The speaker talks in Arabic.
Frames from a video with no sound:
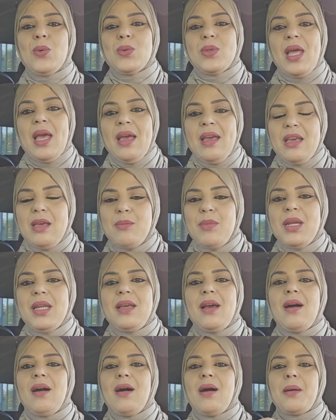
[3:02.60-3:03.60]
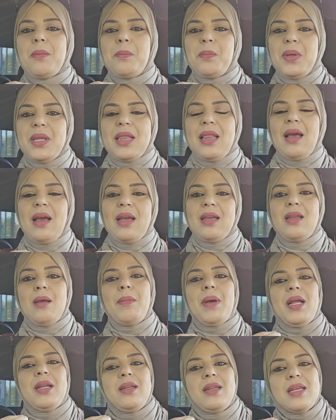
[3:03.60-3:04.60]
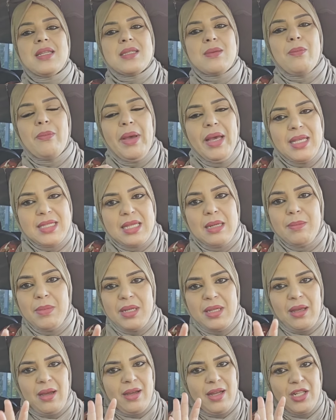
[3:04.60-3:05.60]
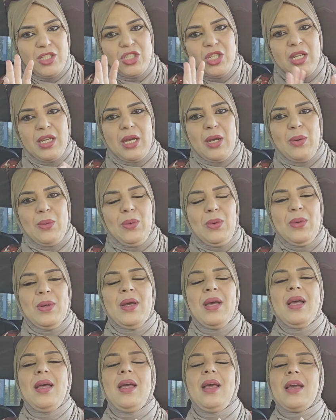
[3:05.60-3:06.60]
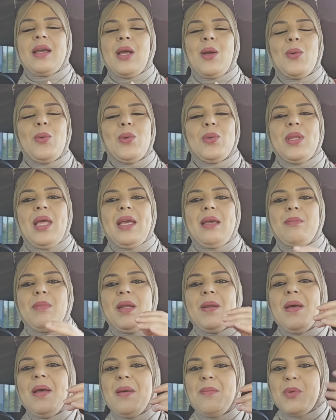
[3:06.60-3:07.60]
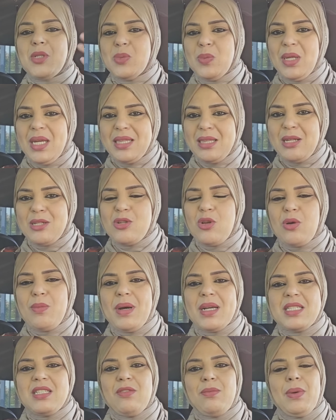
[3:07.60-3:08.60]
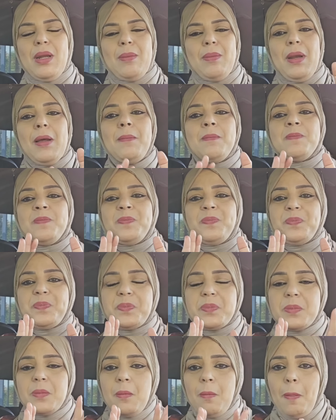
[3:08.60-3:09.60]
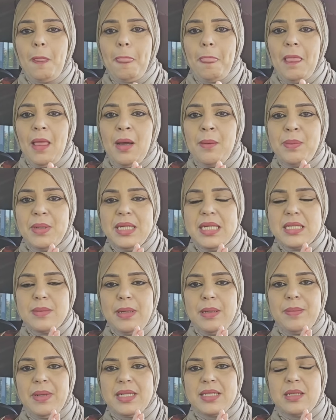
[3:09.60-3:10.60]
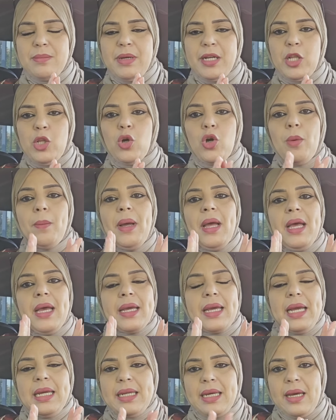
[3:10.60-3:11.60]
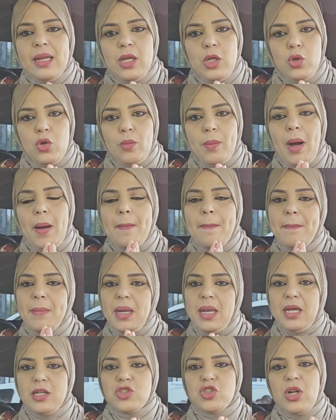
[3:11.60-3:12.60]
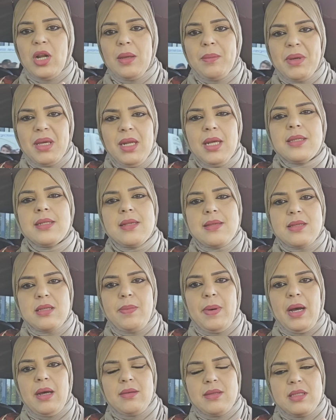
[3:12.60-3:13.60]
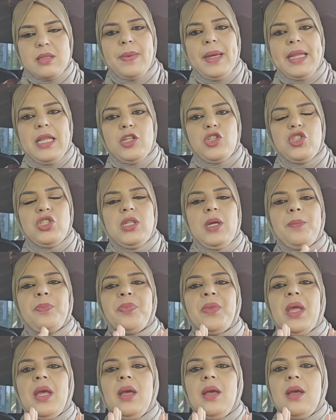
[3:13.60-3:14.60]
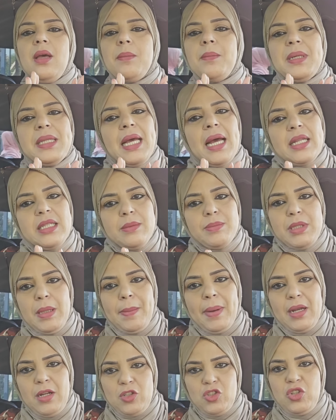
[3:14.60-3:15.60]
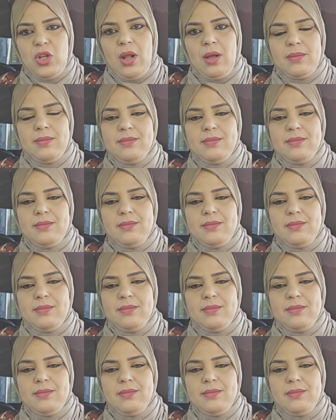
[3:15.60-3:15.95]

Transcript: دائما يا ربي تلاقينا مع الناس ما احسن منا هادشي اللي كنقول كنقولوا دائما باش ما نكثرش لكم اختي بلا بلا بالنسبه للبنات كما قلت لكم كاين غير اليوم من العشرة يمكن حتى السبعة السبعة العشيه بعدا غادي يبدا مع العشرة